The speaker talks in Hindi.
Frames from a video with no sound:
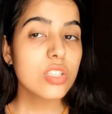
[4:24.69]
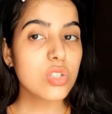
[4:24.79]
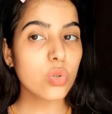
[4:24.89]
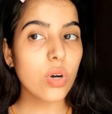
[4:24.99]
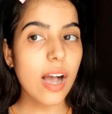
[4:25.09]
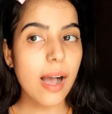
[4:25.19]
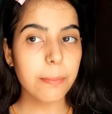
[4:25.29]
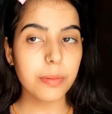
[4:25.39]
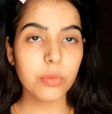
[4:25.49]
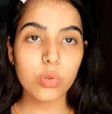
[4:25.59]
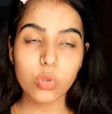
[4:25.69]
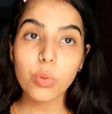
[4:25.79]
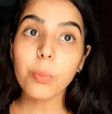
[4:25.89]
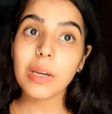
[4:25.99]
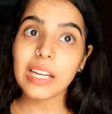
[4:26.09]
सो so, आप
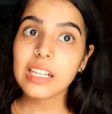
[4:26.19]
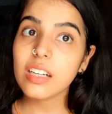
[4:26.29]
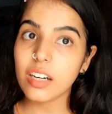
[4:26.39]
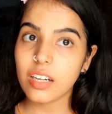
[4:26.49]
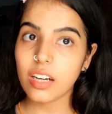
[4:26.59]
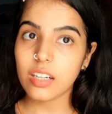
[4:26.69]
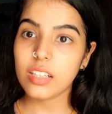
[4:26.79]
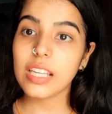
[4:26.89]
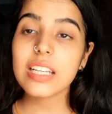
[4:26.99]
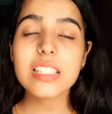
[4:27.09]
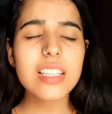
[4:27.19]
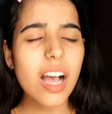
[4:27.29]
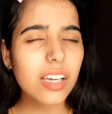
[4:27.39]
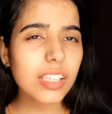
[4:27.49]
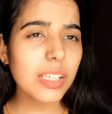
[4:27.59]
उनको मेल करना लाइक like,
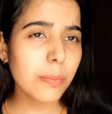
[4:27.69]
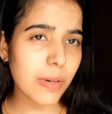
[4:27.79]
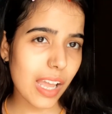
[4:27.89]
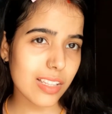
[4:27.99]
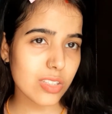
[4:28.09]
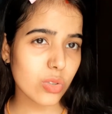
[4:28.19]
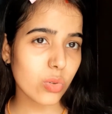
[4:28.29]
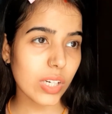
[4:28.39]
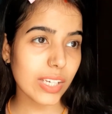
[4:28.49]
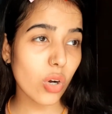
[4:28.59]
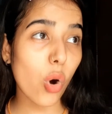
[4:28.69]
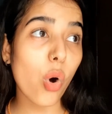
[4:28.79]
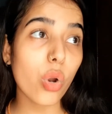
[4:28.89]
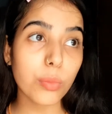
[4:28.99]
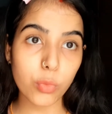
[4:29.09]
सारी ही ब्रांड्स को लाइक
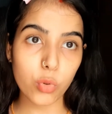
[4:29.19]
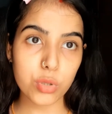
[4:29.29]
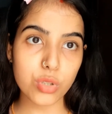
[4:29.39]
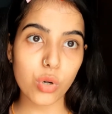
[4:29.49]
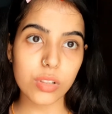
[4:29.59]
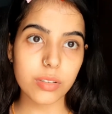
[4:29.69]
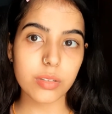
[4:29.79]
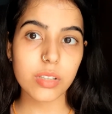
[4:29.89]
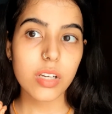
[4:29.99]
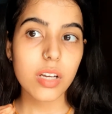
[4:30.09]
ऑलमोस्ट ऑल द